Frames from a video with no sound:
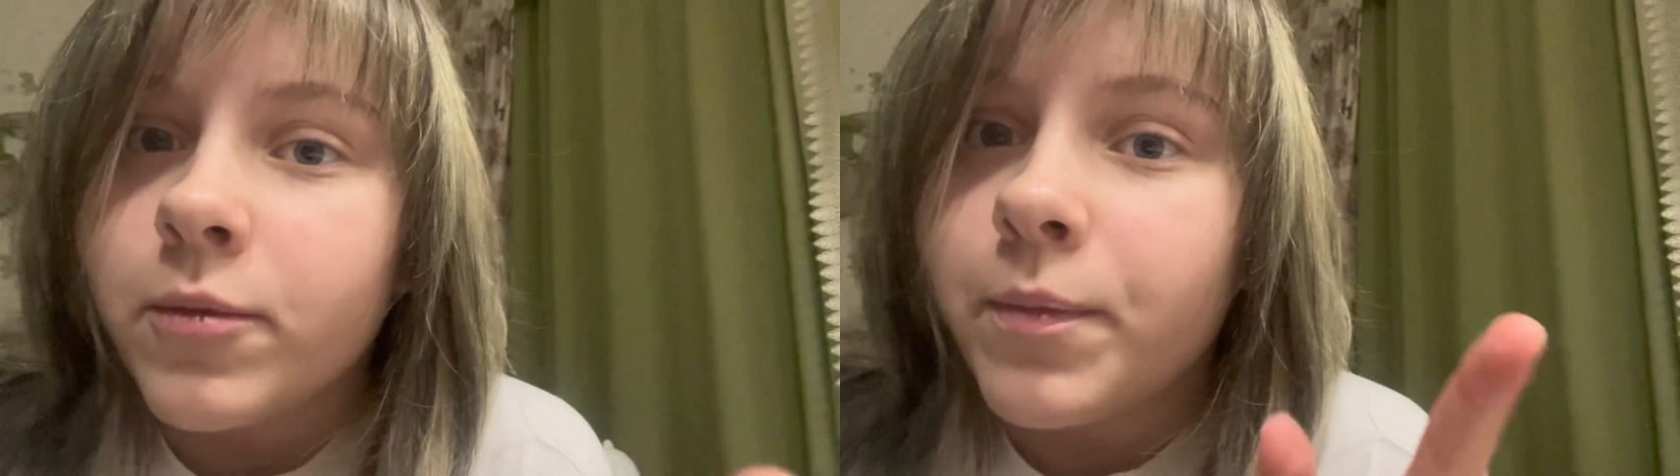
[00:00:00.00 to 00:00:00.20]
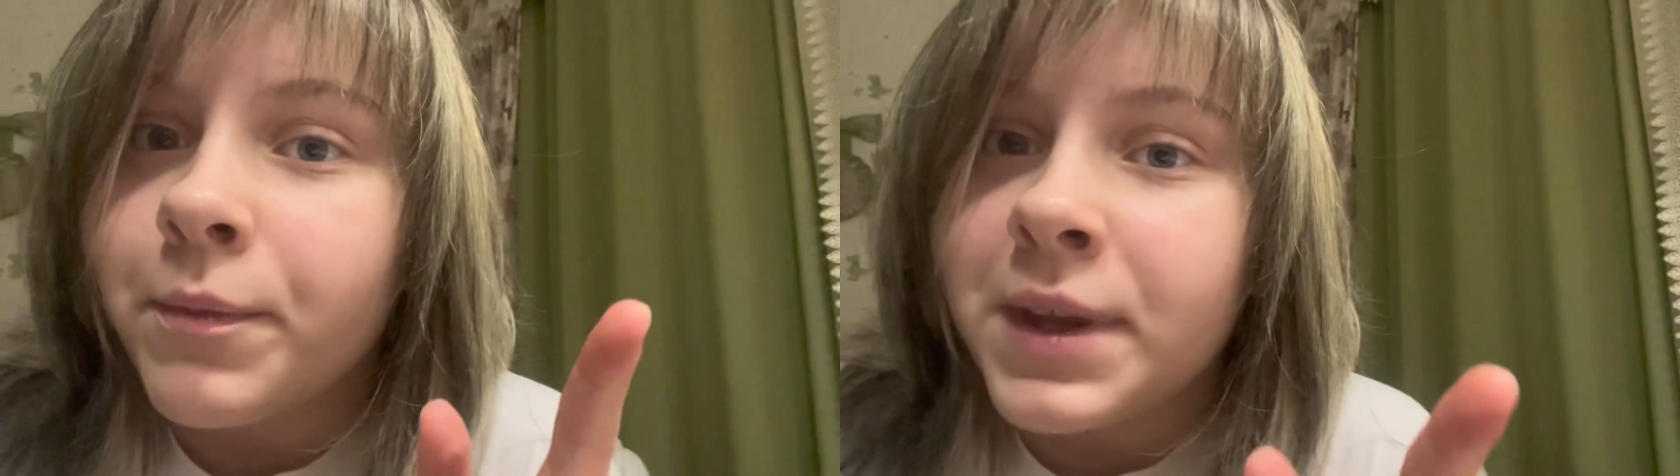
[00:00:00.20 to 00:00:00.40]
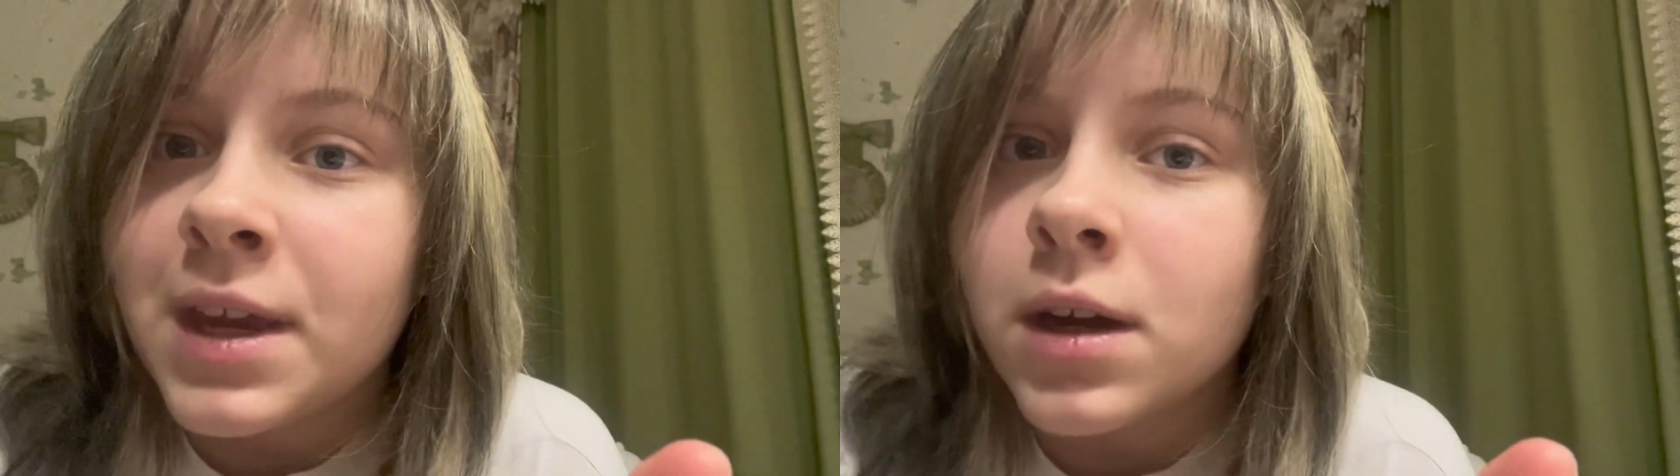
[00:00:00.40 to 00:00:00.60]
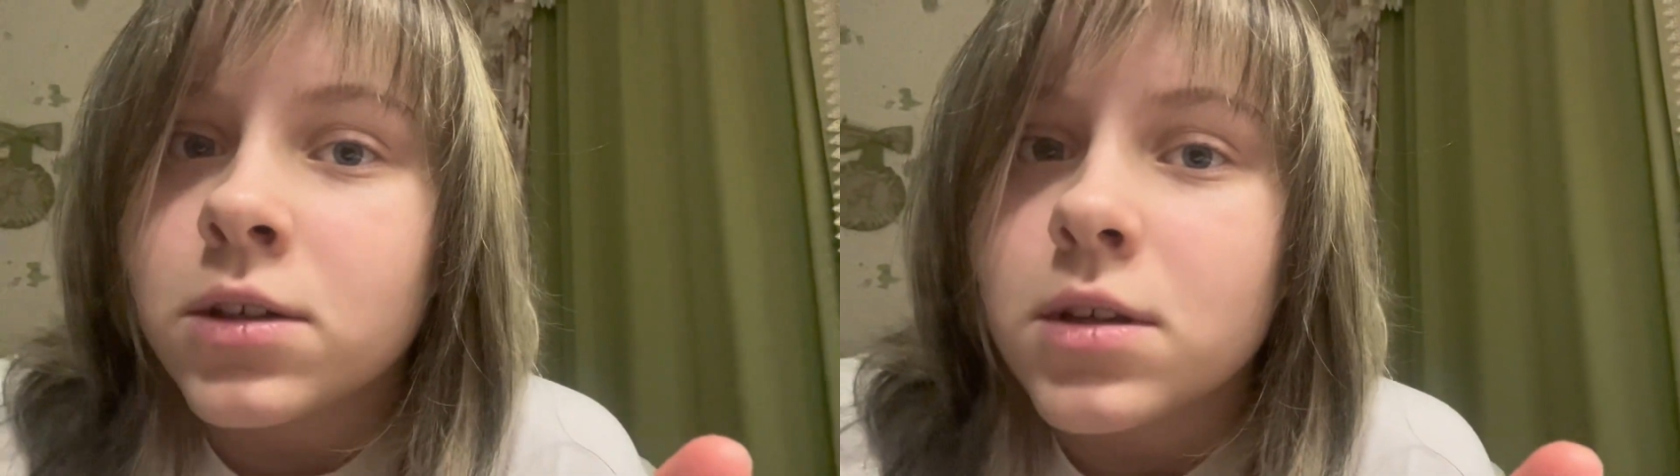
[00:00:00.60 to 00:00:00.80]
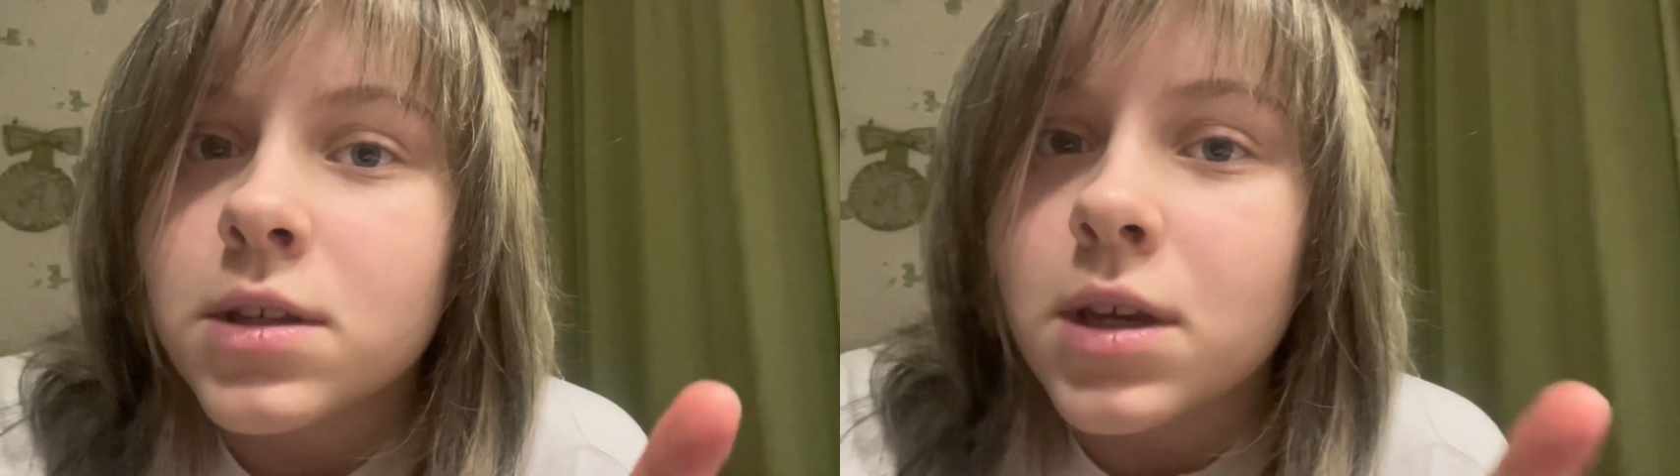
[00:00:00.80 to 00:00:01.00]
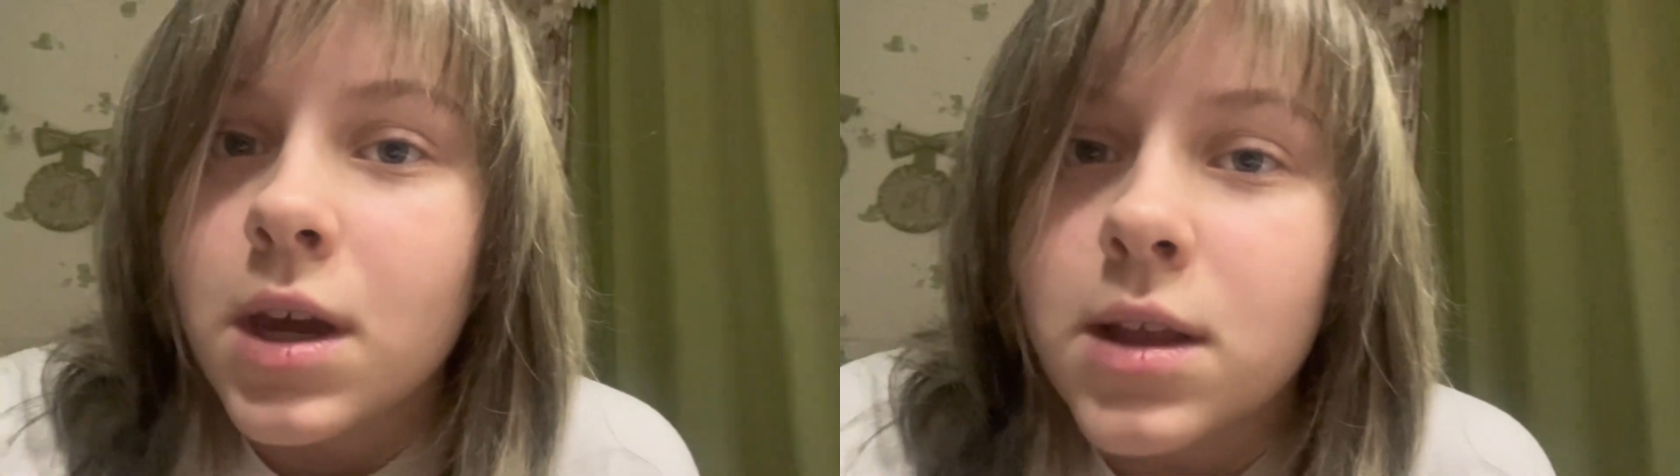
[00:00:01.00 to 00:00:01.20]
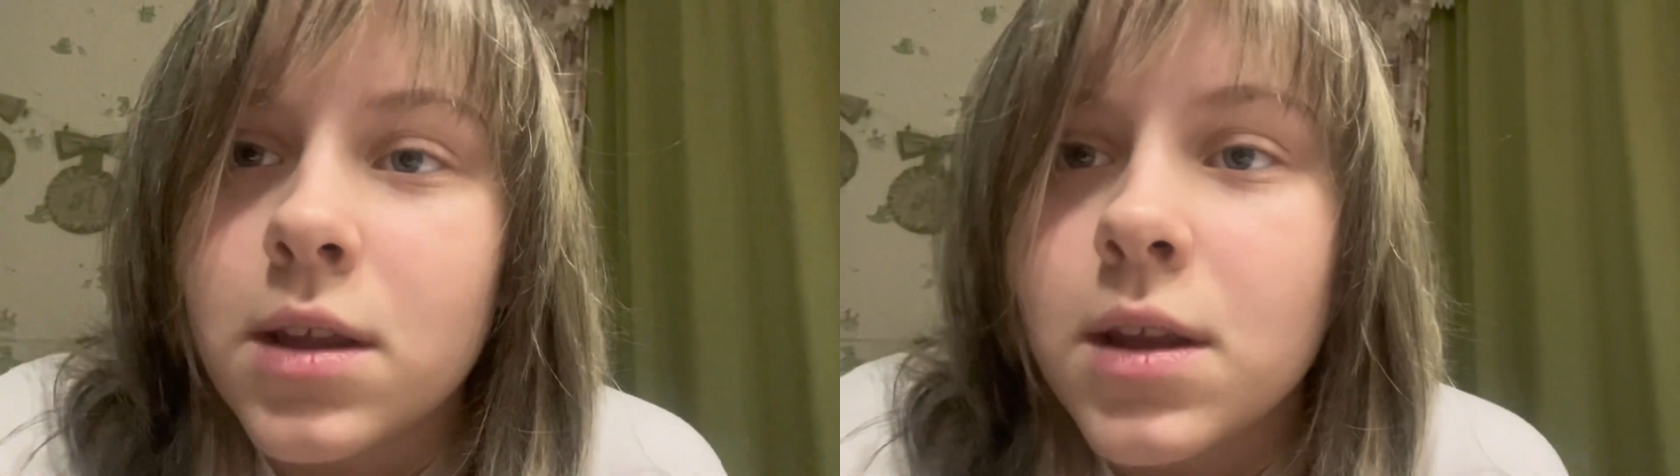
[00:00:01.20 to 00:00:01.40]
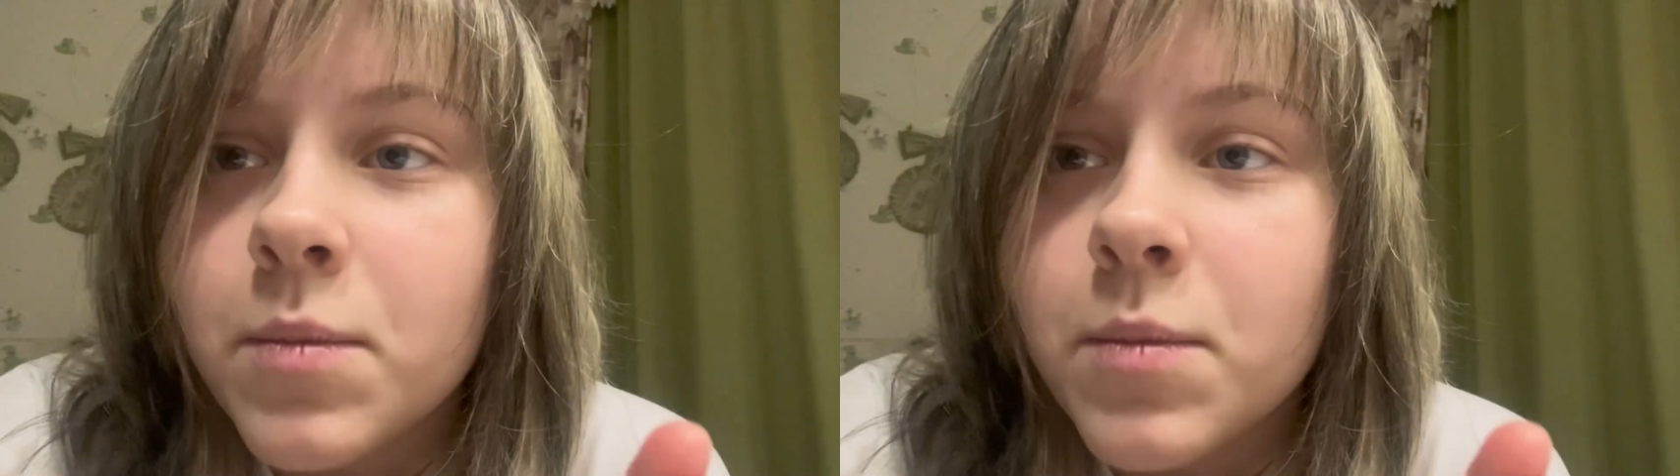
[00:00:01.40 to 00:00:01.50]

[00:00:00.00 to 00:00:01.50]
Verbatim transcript: Мне кажется, это нам